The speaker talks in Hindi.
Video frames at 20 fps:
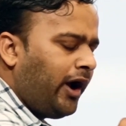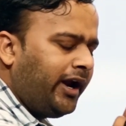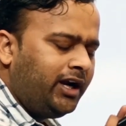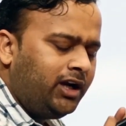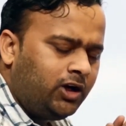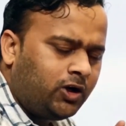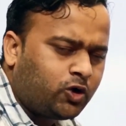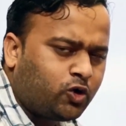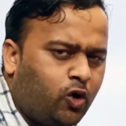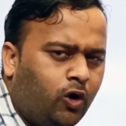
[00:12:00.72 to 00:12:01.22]

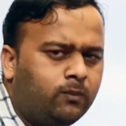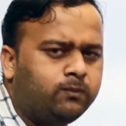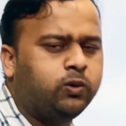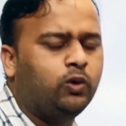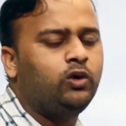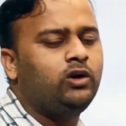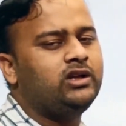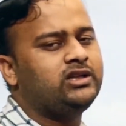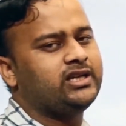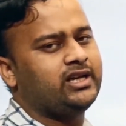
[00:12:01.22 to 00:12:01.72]
पॉइंट को
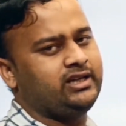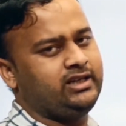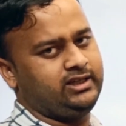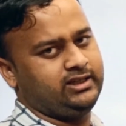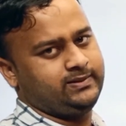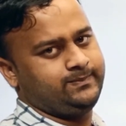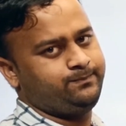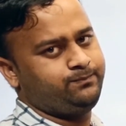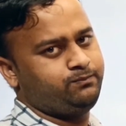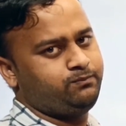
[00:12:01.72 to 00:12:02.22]
भूल
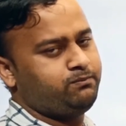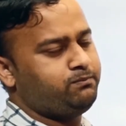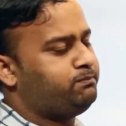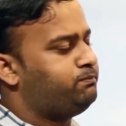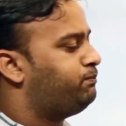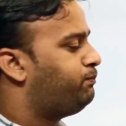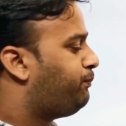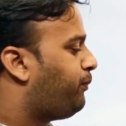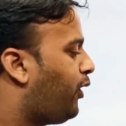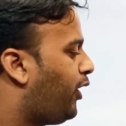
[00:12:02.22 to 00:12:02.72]
जाइए
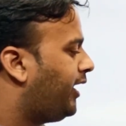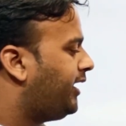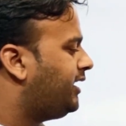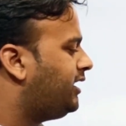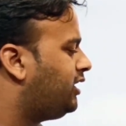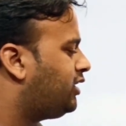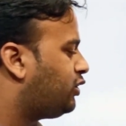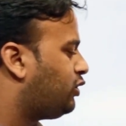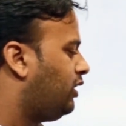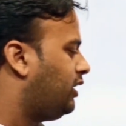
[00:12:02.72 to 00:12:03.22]

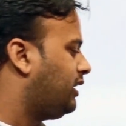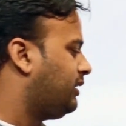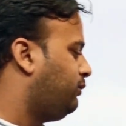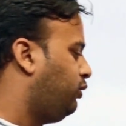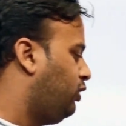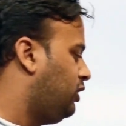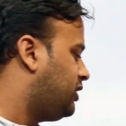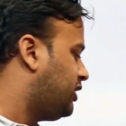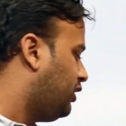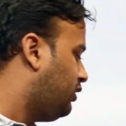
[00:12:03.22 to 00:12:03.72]
पॉइंट को अगर
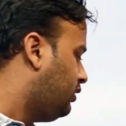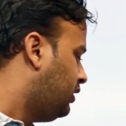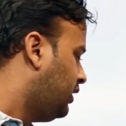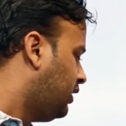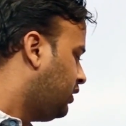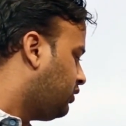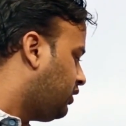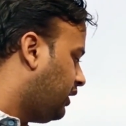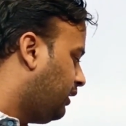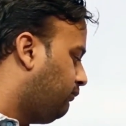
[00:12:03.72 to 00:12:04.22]
भूल जाओ
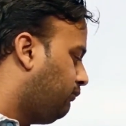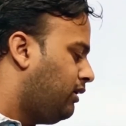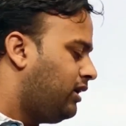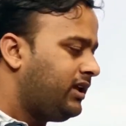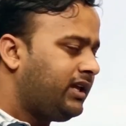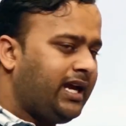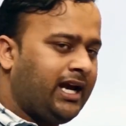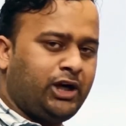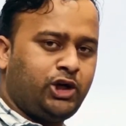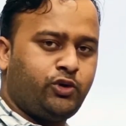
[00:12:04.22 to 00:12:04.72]
तो
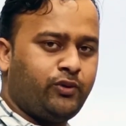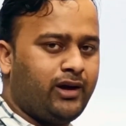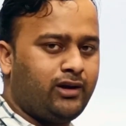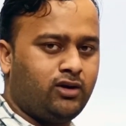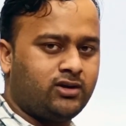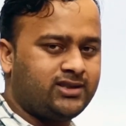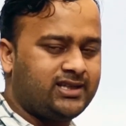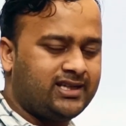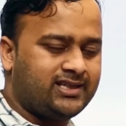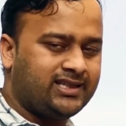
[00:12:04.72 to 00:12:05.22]
नंबर क्या है
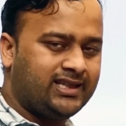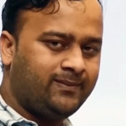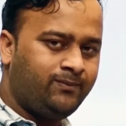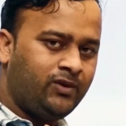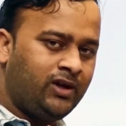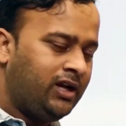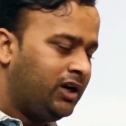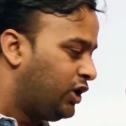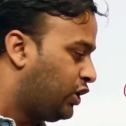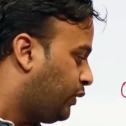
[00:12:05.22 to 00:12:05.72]
ट्वेल्व और सिक्स है
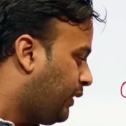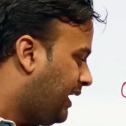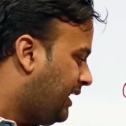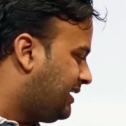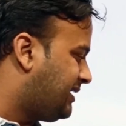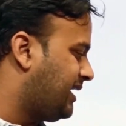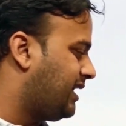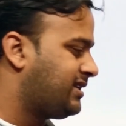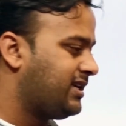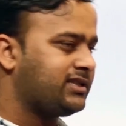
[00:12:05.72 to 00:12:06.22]

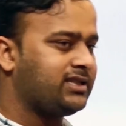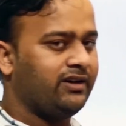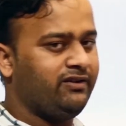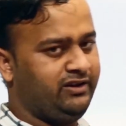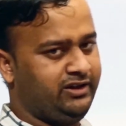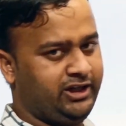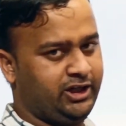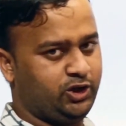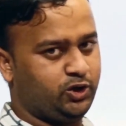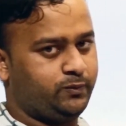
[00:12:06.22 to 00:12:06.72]
ट्वेल्व सिक्स है
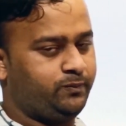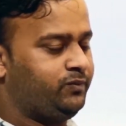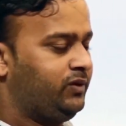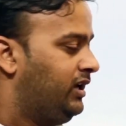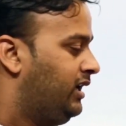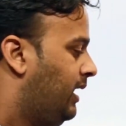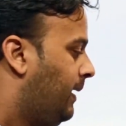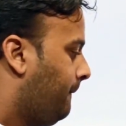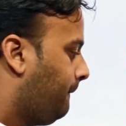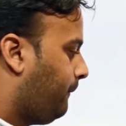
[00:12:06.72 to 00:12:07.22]
सेवेंटी टू
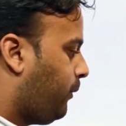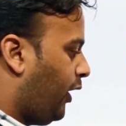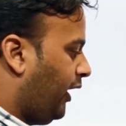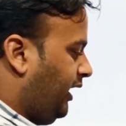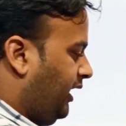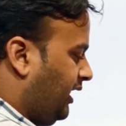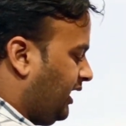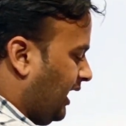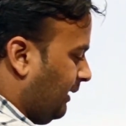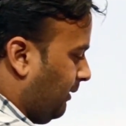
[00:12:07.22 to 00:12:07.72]

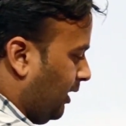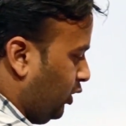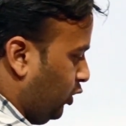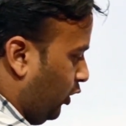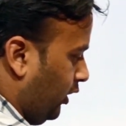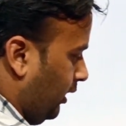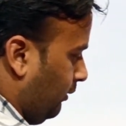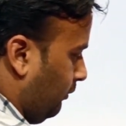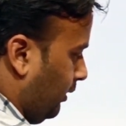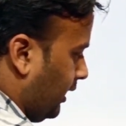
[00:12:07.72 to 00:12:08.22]
पॉइंट के बाद
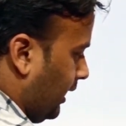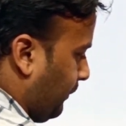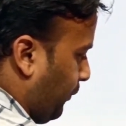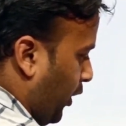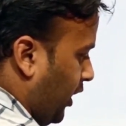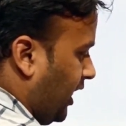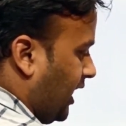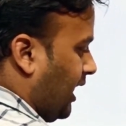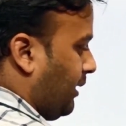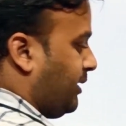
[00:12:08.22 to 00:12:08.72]
दो नंबर है
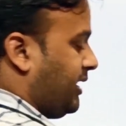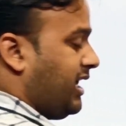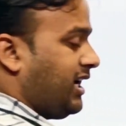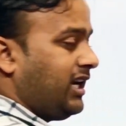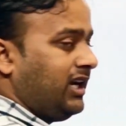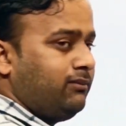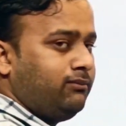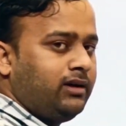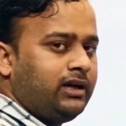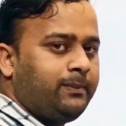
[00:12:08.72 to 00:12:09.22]
पॉइंट के बाद
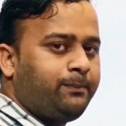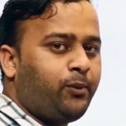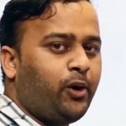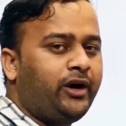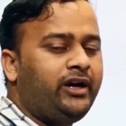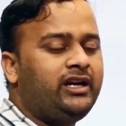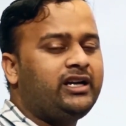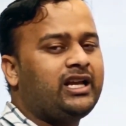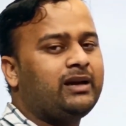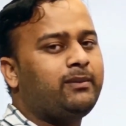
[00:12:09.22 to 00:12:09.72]
एक नंबर है
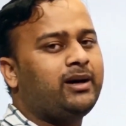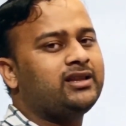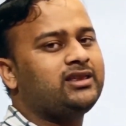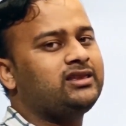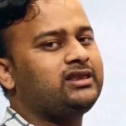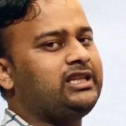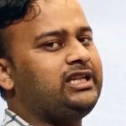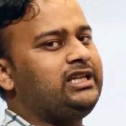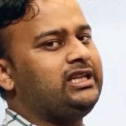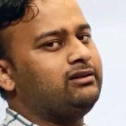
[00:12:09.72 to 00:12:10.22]
पॉइंट के
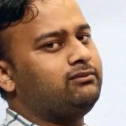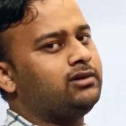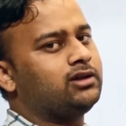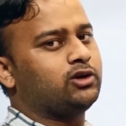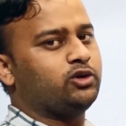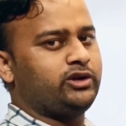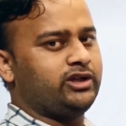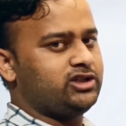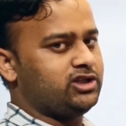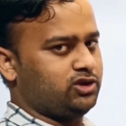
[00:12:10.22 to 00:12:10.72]
बाद तीन
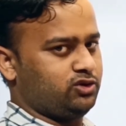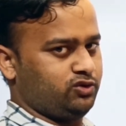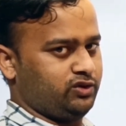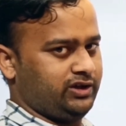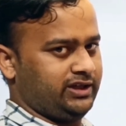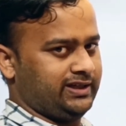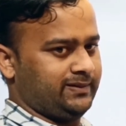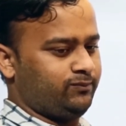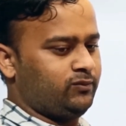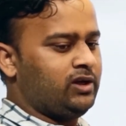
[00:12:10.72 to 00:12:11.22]
नंबर होने
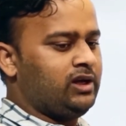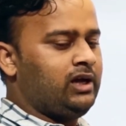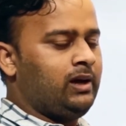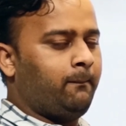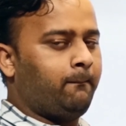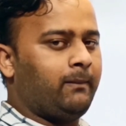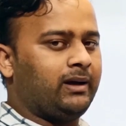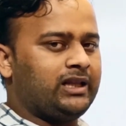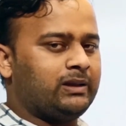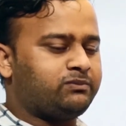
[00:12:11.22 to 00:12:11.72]
जरूरी है
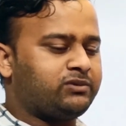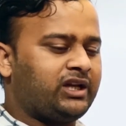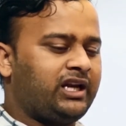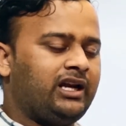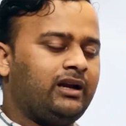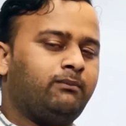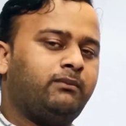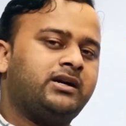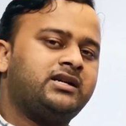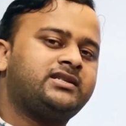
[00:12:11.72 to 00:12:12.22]
मतलब
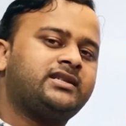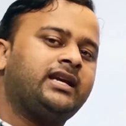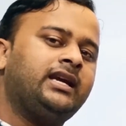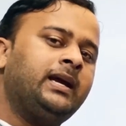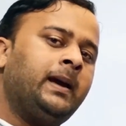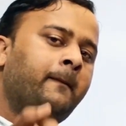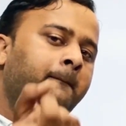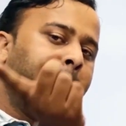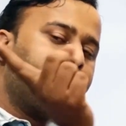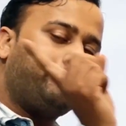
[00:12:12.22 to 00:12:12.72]
थ्री नंबर्स
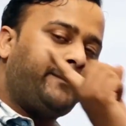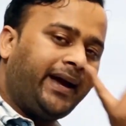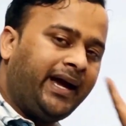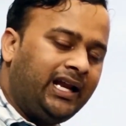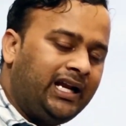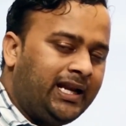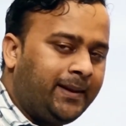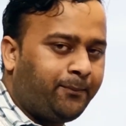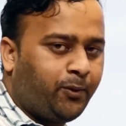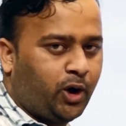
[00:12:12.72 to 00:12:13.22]
के
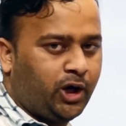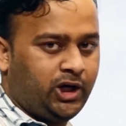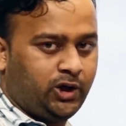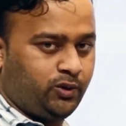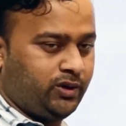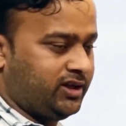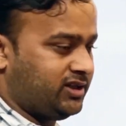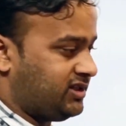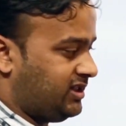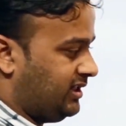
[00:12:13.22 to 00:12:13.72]
पहले पॉइंट
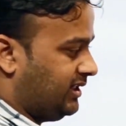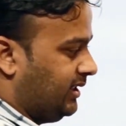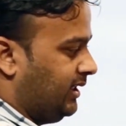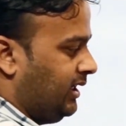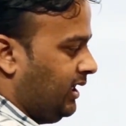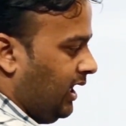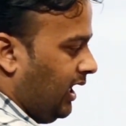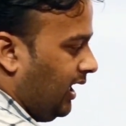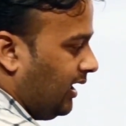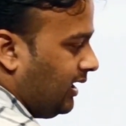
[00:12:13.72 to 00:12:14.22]
होना चाहिए
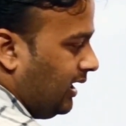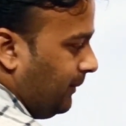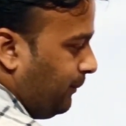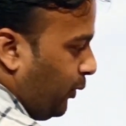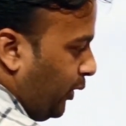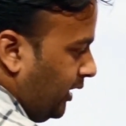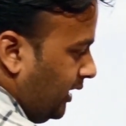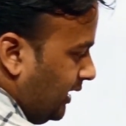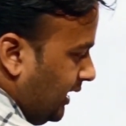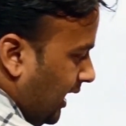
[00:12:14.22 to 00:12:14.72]
अगर
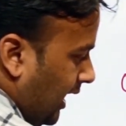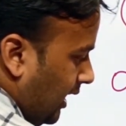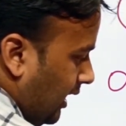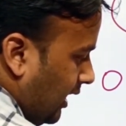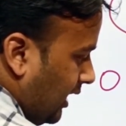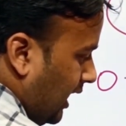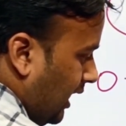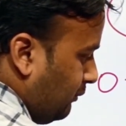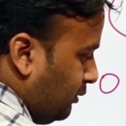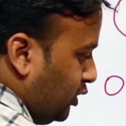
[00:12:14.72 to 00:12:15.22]
पॉइंट यहां
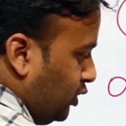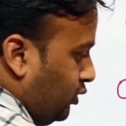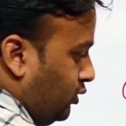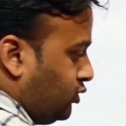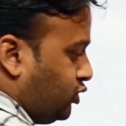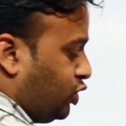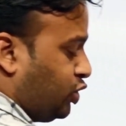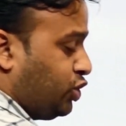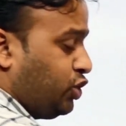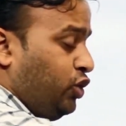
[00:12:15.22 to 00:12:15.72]
लगा भी दू
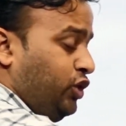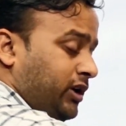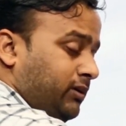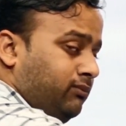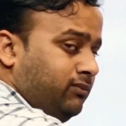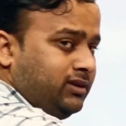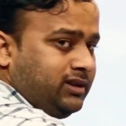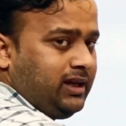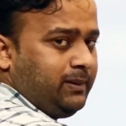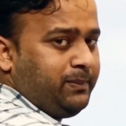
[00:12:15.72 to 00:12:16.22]
तो टू
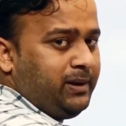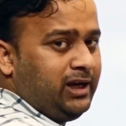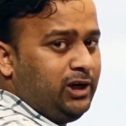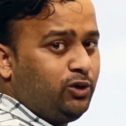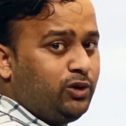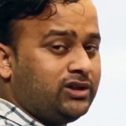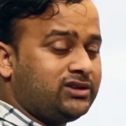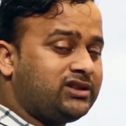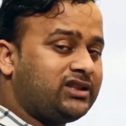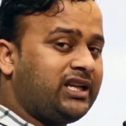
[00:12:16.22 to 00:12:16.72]
नंबर के पहले
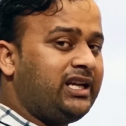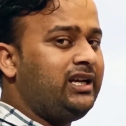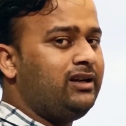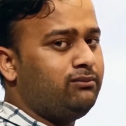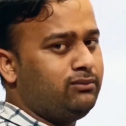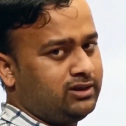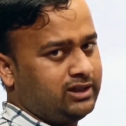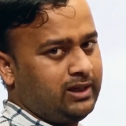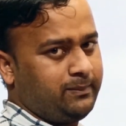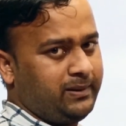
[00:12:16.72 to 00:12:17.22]
होगा थ्री
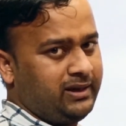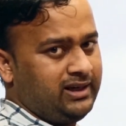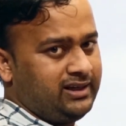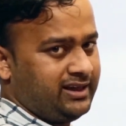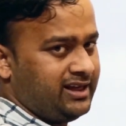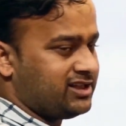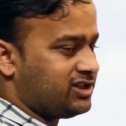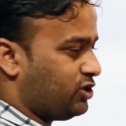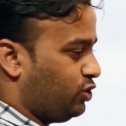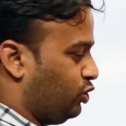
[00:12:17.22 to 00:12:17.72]
नंबर के
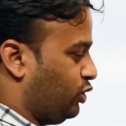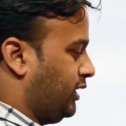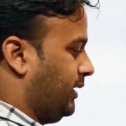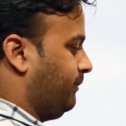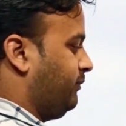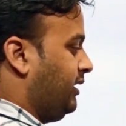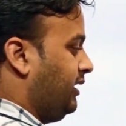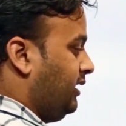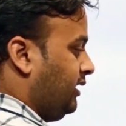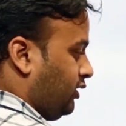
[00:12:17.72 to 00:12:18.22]
पहले कैसे होगा
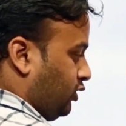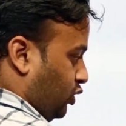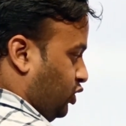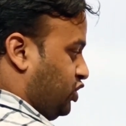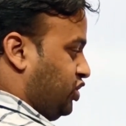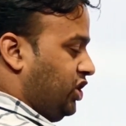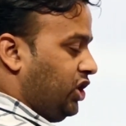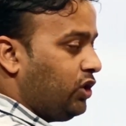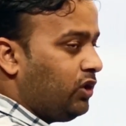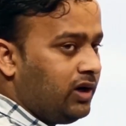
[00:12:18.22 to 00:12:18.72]

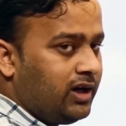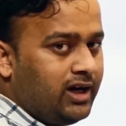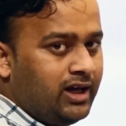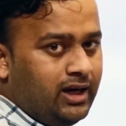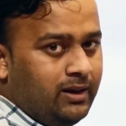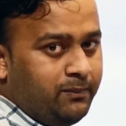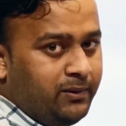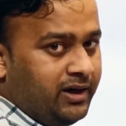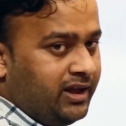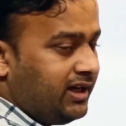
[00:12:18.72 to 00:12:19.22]
तो जीरो
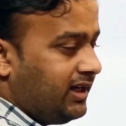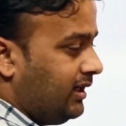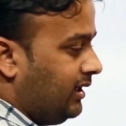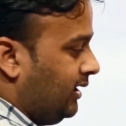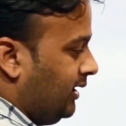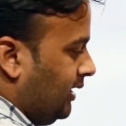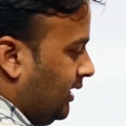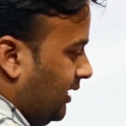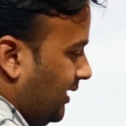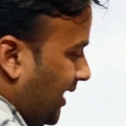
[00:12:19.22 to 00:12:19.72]
लगाना पड़ेगा
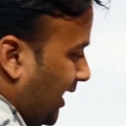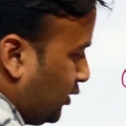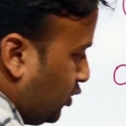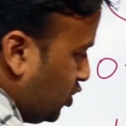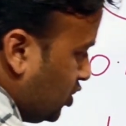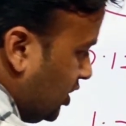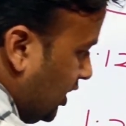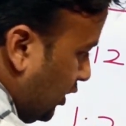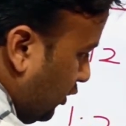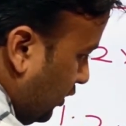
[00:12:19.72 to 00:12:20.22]
या
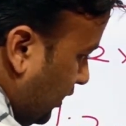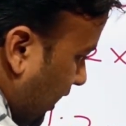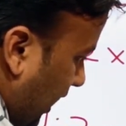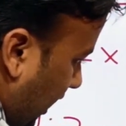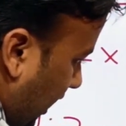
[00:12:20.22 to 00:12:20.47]
तो जीरो